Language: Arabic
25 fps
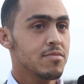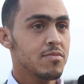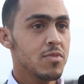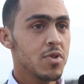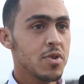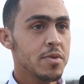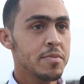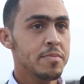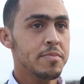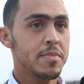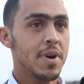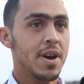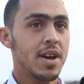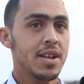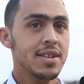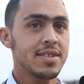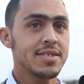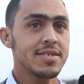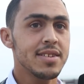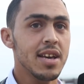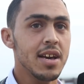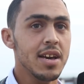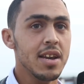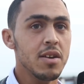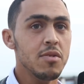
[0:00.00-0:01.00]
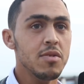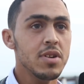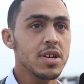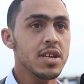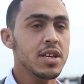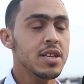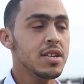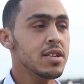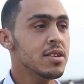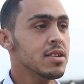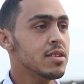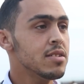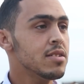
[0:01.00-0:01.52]
المهم على الصحراء
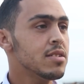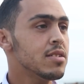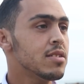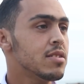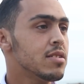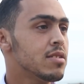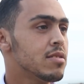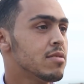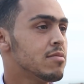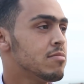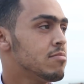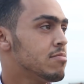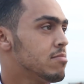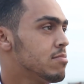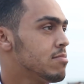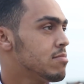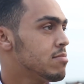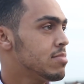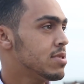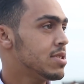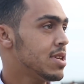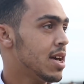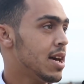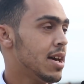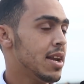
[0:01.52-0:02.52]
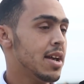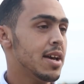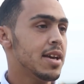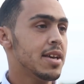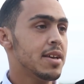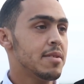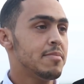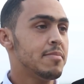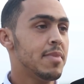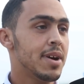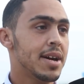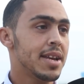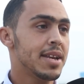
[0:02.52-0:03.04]
ولكن
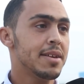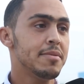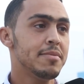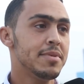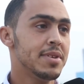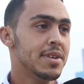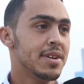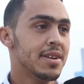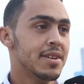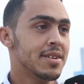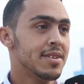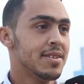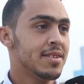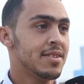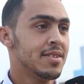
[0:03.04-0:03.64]
الصحراء مغربيه